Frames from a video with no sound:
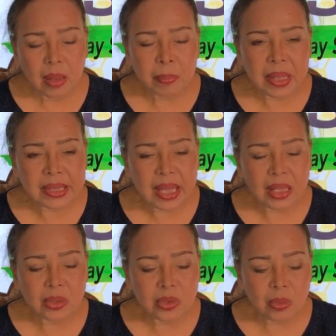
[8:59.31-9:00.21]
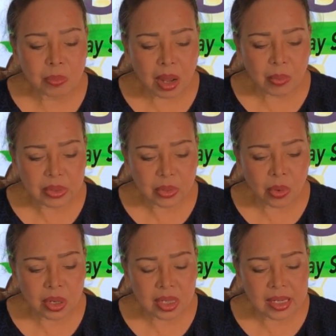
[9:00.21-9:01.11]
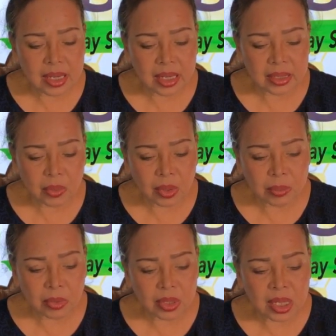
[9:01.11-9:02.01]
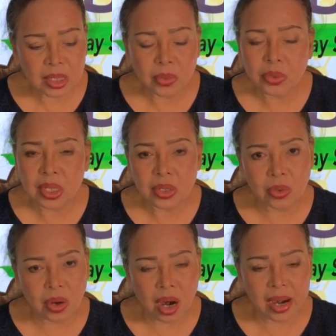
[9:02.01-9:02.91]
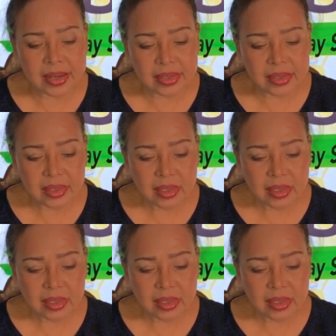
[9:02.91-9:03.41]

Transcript: apektado yung bawat organ ng katawan mo, including your heart.